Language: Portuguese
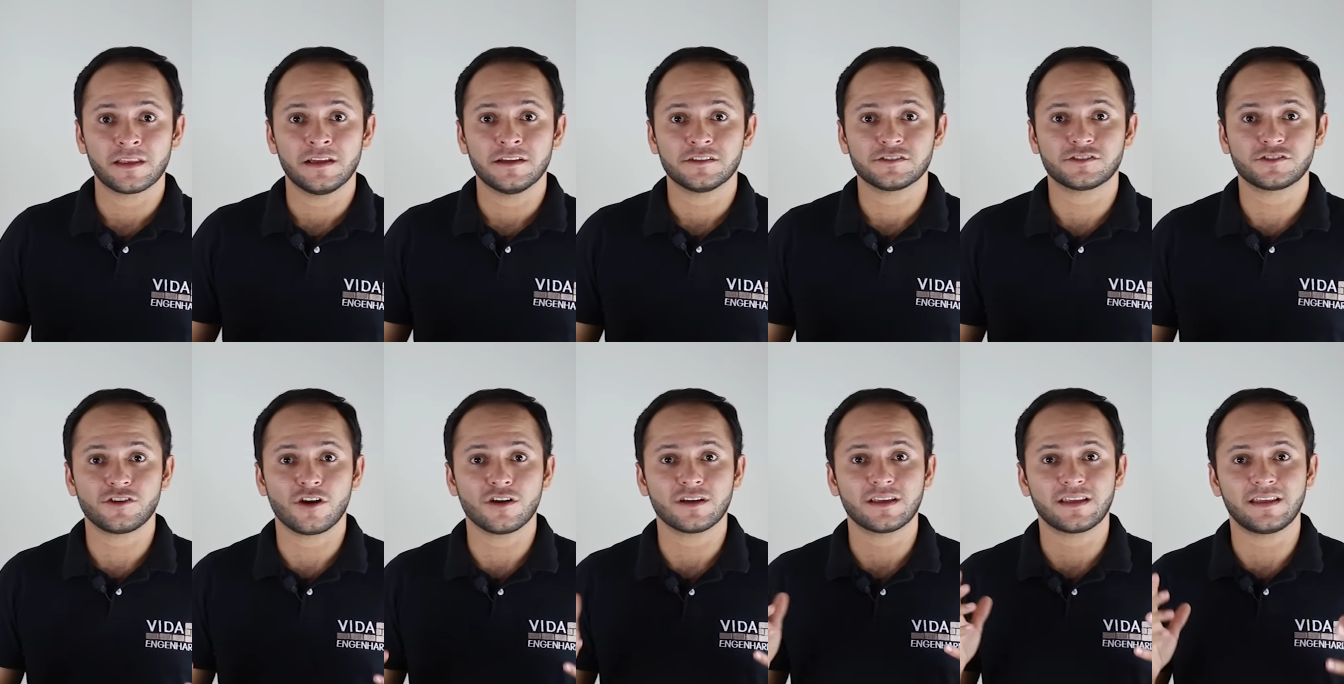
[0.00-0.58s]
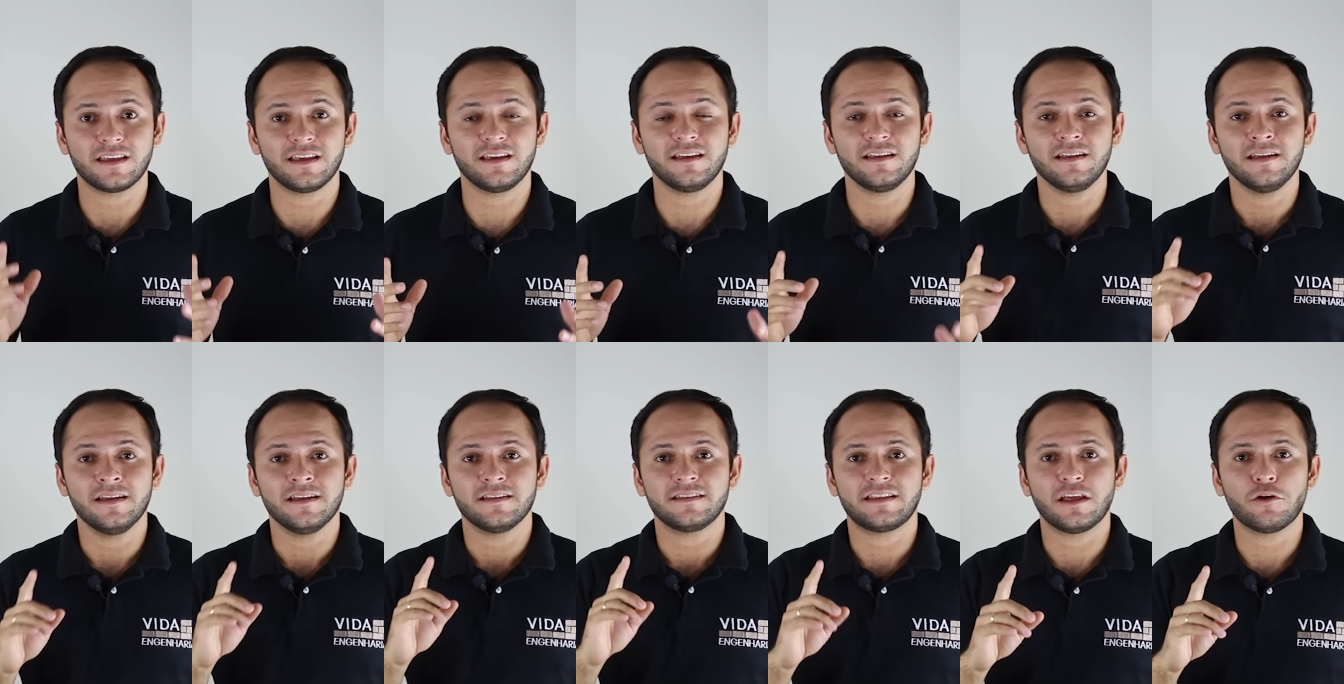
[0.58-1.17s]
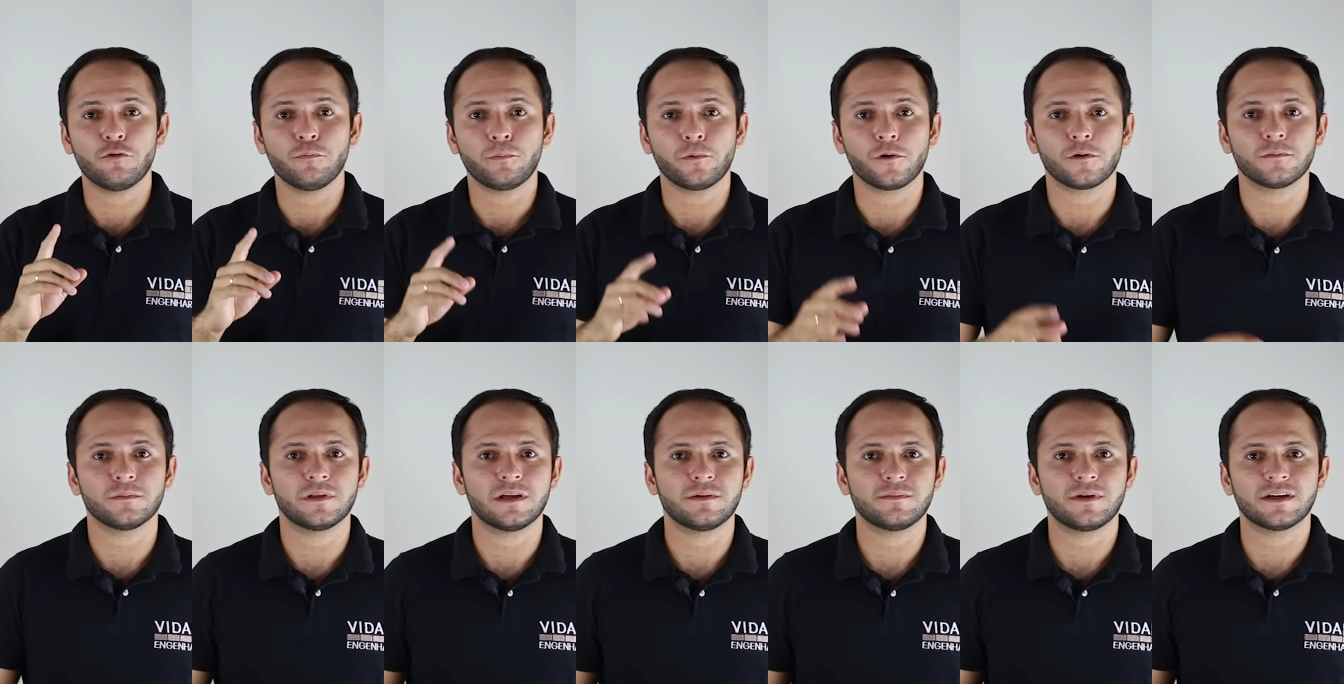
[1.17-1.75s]
Só que tem um
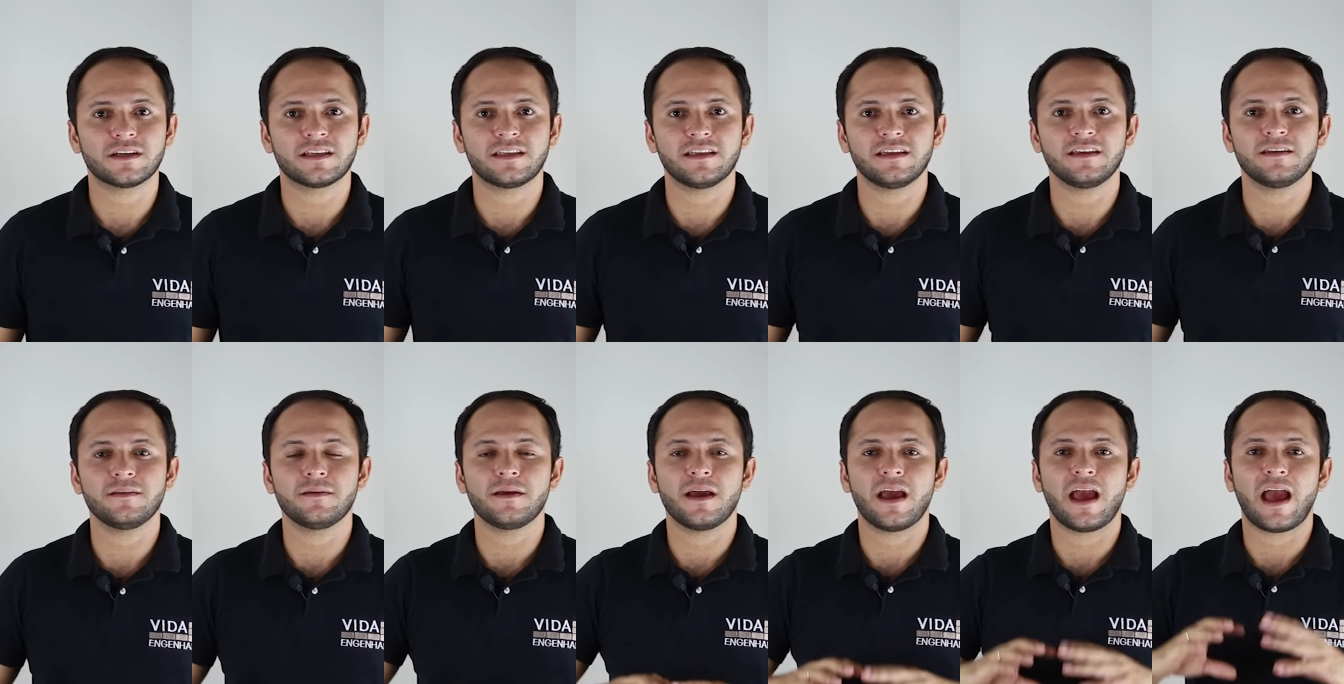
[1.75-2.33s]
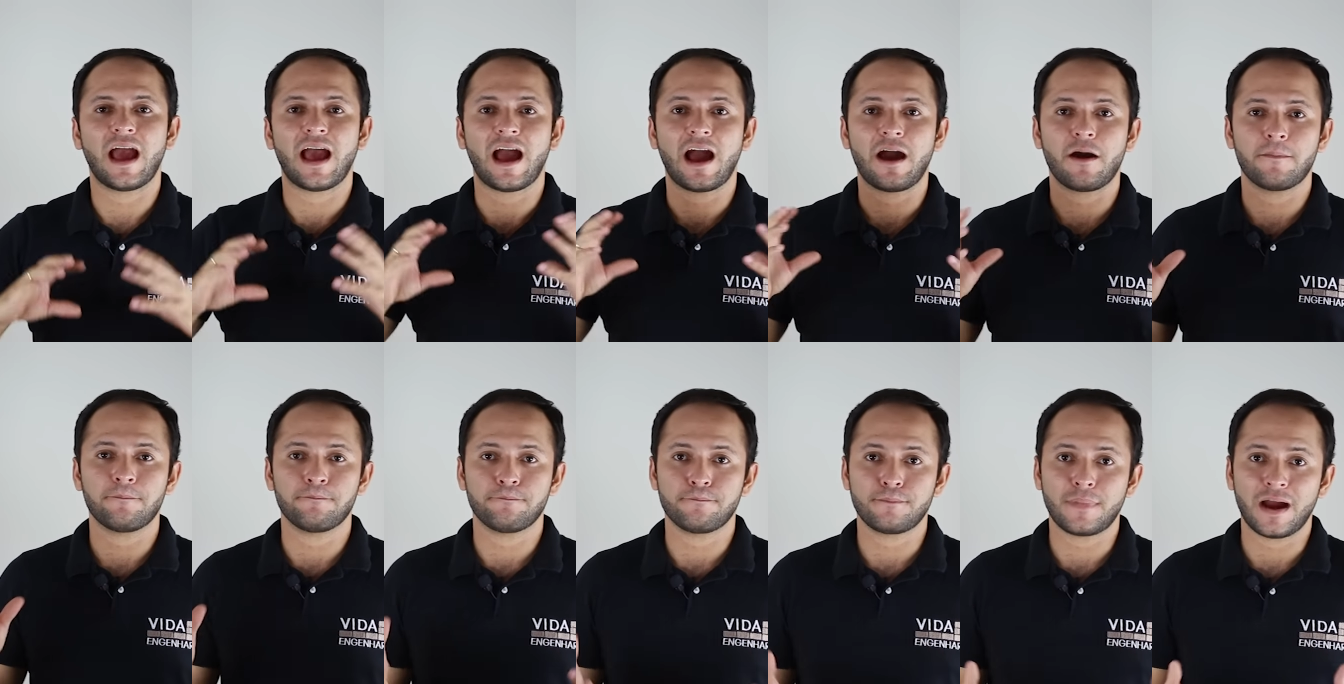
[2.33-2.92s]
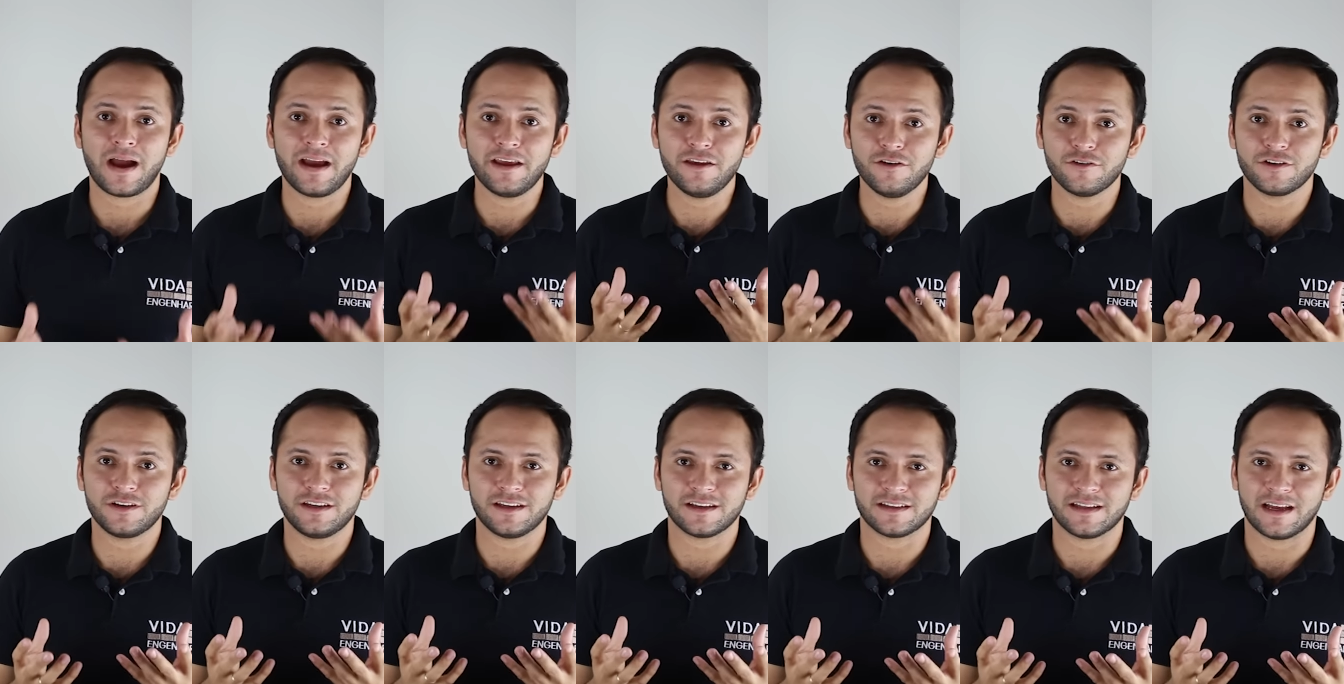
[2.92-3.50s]
problema que a
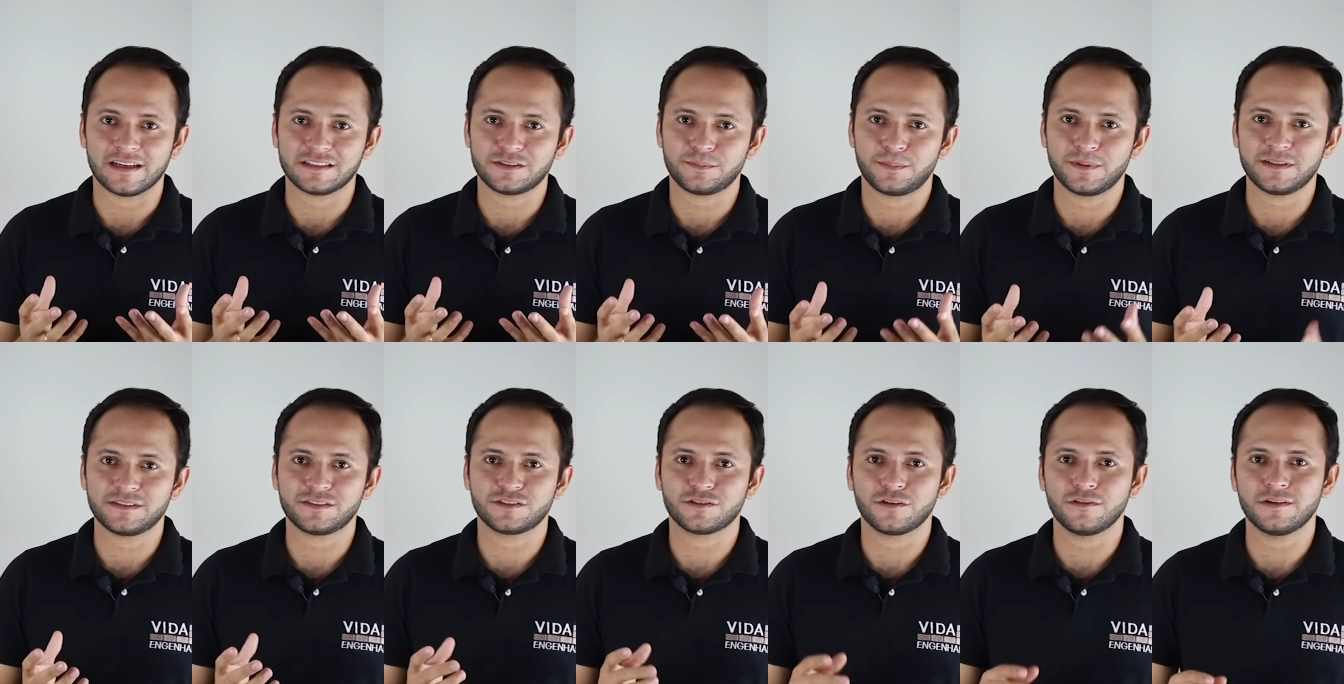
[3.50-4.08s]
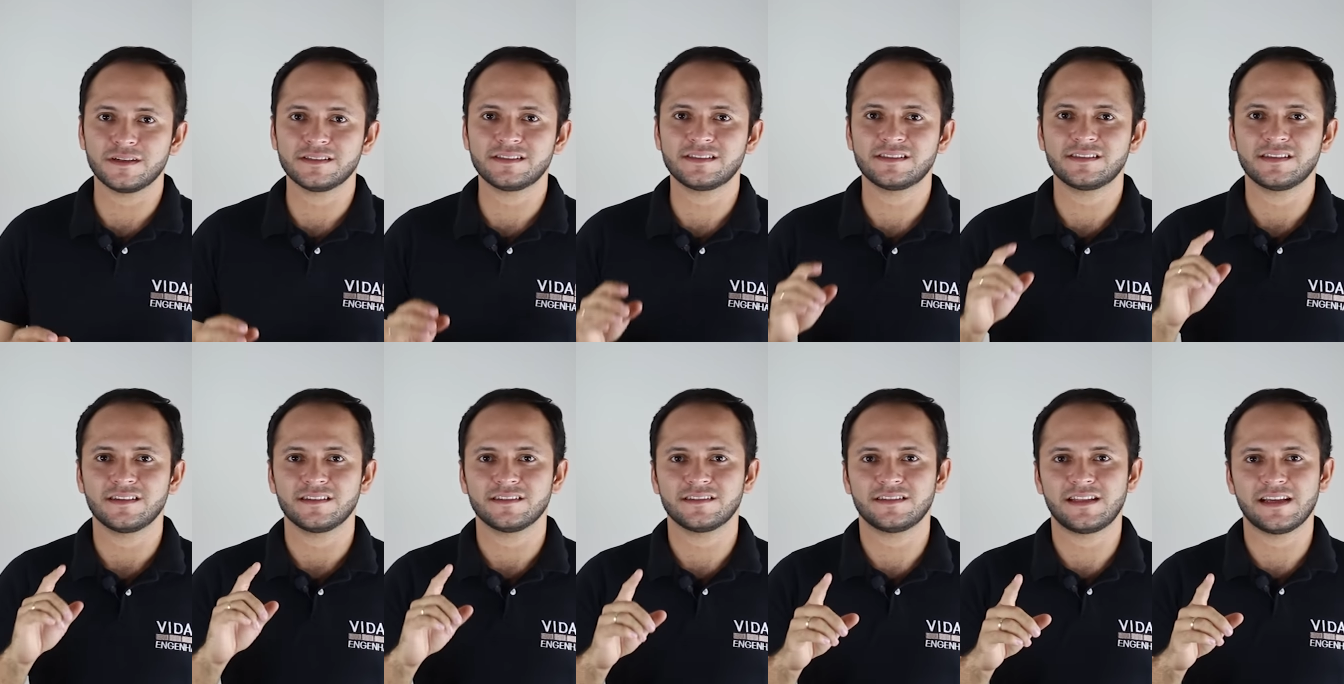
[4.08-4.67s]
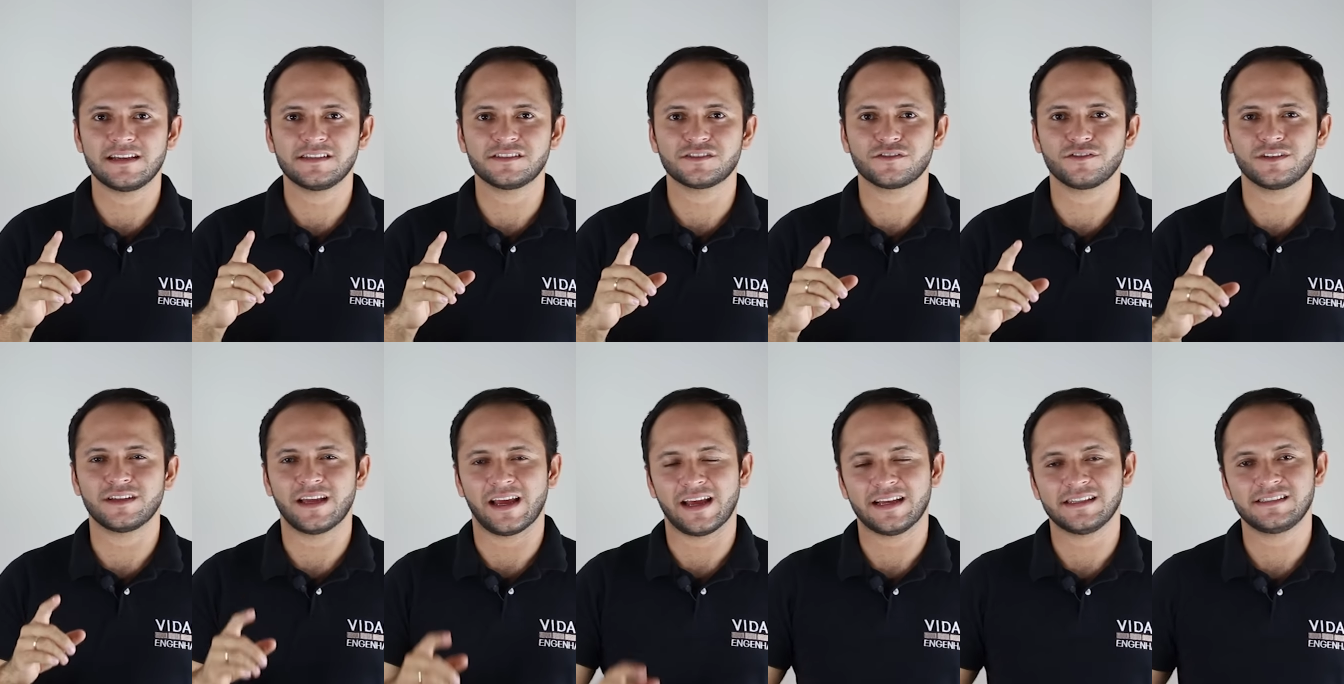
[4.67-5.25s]
maioria das pessoas
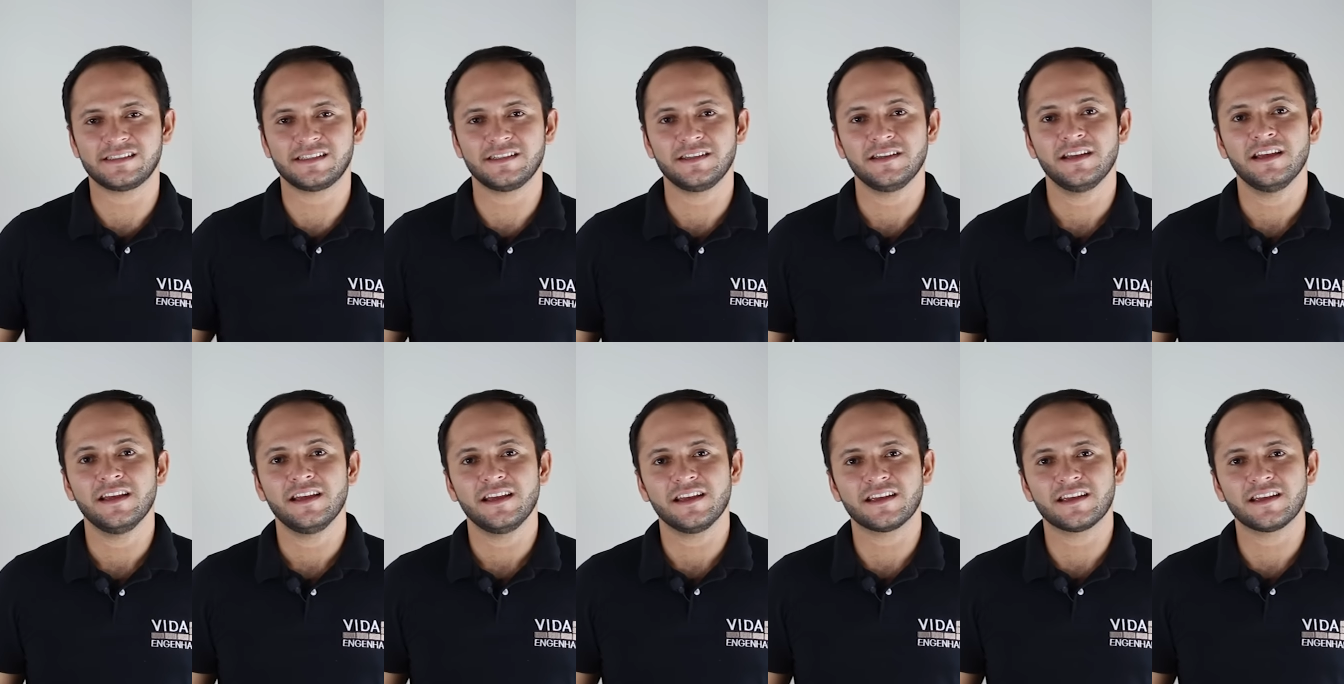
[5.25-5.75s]
desconhece